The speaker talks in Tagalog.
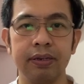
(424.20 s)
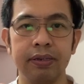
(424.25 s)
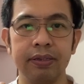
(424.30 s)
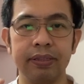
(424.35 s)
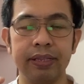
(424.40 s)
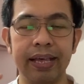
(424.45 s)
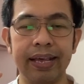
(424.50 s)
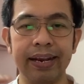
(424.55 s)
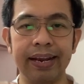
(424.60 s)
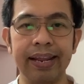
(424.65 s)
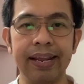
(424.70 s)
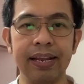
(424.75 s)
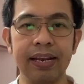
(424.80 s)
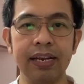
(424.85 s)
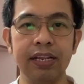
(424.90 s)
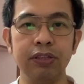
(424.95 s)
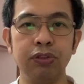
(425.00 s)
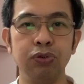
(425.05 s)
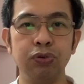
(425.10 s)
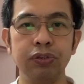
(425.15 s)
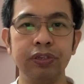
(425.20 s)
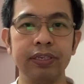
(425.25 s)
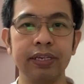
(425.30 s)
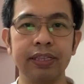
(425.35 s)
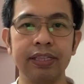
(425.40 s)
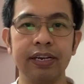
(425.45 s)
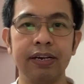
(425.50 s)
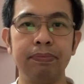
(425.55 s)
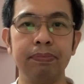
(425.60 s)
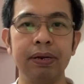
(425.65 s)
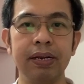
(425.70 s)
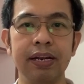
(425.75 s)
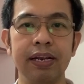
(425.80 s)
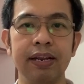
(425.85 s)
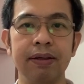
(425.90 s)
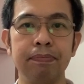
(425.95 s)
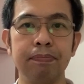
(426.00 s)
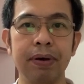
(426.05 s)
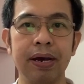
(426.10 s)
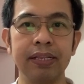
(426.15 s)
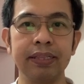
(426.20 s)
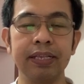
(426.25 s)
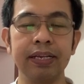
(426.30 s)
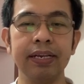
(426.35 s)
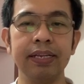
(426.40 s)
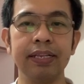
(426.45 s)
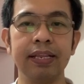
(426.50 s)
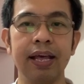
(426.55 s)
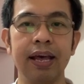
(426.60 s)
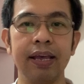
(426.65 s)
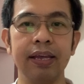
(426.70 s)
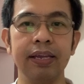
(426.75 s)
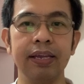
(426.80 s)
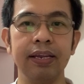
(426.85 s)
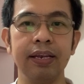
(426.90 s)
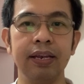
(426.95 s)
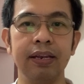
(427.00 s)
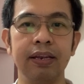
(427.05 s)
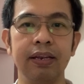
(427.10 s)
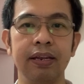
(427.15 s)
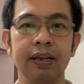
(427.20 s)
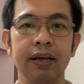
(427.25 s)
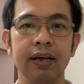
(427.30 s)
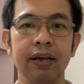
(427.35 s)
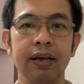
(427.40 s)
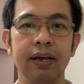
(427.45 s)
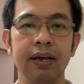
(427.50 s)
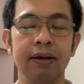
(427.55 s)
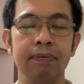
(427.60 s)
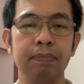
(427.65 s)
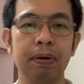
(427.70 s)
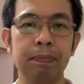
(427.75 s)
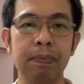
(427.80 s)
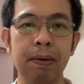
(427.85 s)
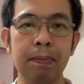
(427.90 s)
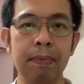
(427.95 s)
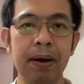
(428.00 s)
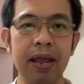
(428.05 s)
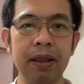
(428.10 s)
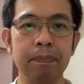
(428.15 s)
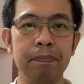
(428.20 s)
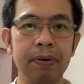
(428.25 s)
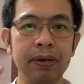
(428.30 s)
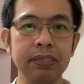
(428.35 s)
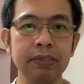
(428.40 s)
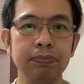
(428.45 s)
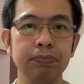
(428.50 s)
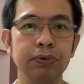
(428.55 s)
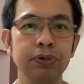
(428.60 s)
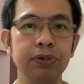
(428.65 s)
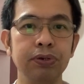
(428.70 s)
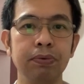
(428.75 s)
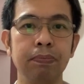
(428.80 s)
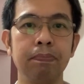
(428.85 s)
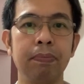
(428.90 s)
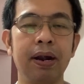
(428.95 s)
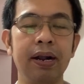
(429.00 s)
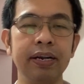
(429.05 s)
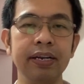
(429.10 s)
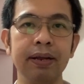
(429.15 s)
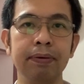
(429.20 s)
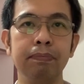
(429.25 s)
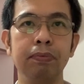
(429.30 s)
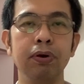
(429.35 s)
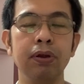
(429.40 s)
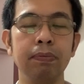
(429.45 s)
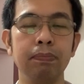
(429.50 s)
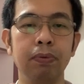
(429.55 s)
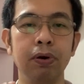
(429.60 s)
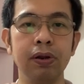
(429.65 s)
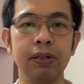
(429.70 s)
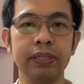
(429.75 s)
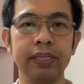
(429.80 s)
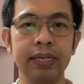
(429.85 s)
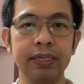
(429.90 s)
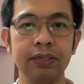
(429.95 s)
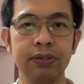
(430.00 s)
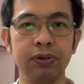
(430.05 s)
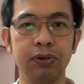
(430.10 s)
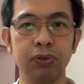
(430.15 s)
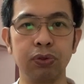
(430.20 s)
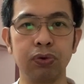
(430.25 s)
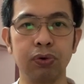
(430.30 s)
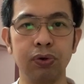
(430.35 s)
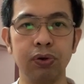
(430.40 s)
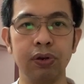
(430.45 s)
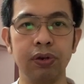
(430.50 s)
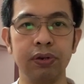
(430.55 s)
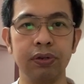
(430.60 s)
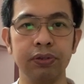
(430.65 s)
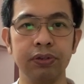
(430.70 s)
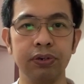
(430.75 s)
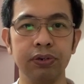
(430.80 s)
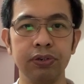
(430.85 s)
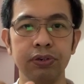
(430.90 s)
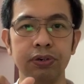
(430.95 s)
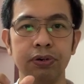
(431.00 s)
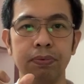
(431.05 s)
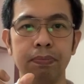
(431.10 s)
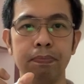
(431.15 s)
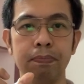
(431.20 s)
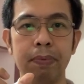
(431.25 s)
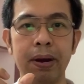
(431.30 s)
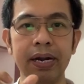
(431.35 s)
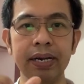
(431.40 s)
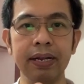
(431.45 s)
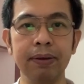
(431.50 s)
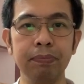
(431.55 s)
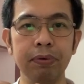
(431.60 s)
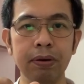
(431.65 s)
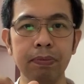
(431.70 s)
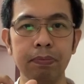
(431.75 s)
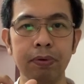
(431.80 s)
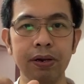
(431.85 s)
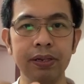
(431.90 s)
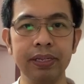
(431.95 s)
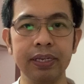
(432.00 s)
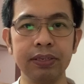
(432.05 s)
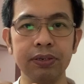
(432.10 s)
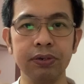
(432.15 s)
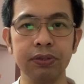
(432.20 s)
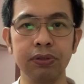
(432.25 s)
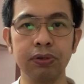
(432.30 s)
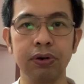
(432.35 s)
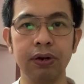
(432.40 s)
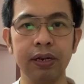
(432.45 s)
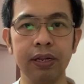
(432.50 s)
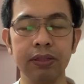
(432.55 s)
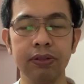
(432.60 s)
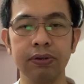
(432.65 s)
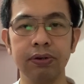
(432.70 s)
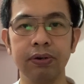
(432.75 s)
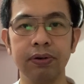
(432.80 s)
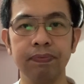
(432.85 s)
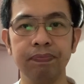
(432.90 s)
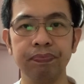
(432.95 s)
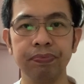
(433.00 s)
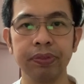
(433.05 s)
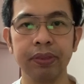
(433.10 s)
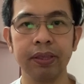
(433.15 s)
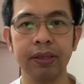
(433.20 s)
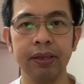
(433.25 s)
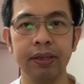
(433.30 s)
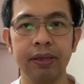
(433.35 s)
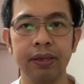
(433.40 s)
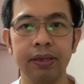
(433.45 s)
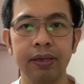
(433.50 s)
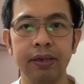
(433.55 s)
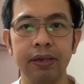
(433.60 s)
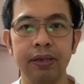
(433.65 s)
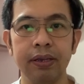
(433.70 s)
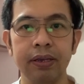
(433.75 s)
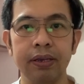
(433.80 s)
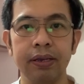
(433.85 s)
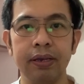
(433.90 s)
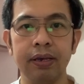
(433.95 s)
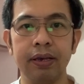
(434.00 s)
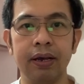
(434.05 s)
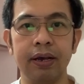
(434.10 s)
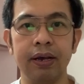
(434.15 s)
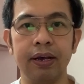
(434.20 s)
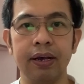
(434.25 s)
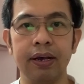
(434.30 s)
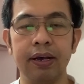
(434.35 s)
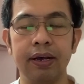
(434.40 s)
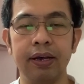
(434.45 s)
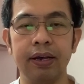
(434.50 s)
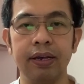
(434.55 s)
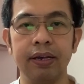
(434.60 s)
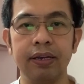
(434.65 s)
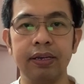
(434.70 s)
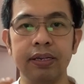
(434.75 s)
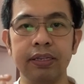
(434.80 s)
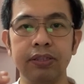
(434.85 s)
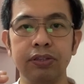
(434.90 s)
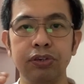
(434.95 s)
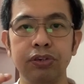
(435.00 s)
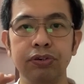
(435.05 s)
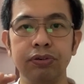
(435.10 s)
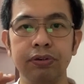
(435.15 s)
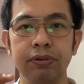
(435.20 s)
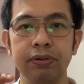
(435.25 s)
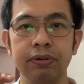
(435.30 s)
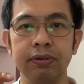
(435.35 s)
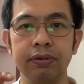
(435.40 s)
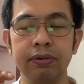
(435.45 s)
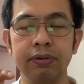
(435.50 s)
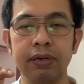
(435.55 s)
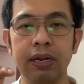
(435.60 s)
directly doon sa terminal ng battery dahil uh, mababypass mo yung variable voltage control. So yung variable voltage control na to, uh, ito yung